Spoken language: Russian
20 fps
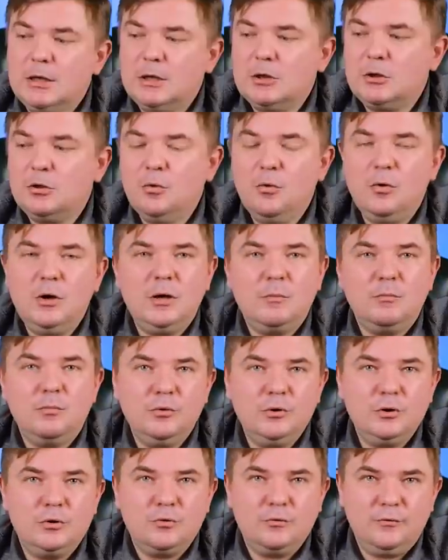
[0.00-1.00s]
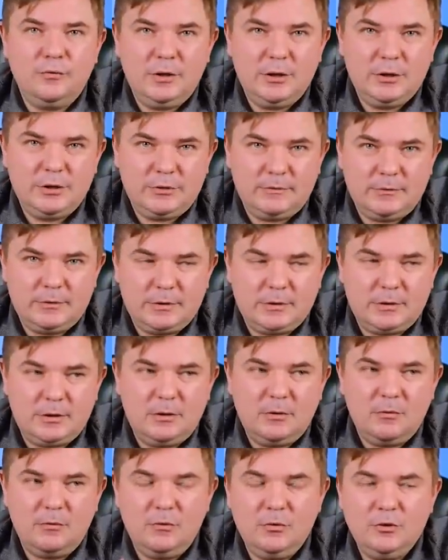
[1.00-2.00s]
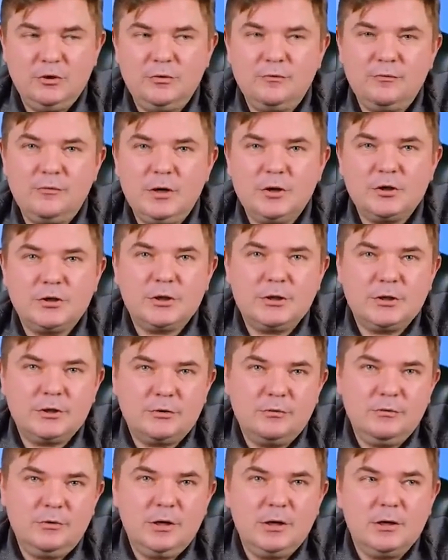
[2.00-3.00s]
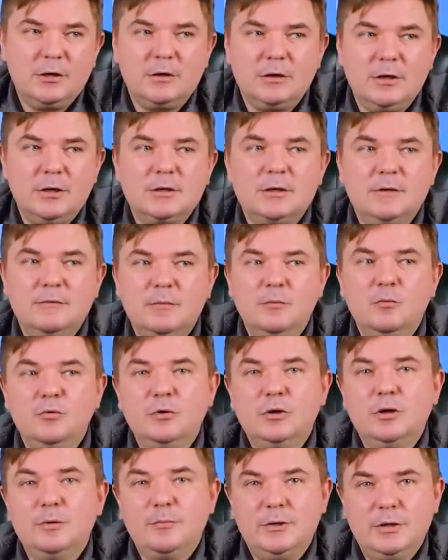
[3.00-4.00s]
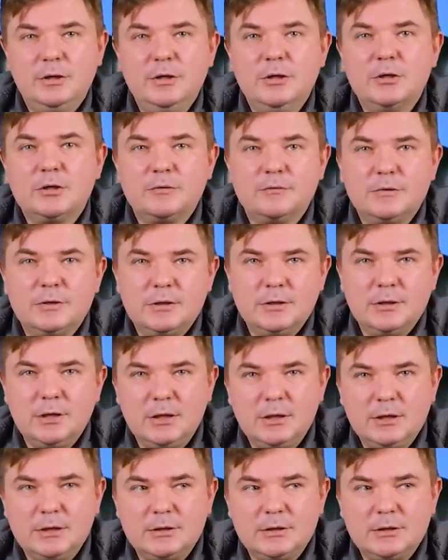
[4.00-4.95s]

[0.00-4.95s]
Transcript: и доля будет увеличиваться. Очень важная история, если вы будете придерживаться данной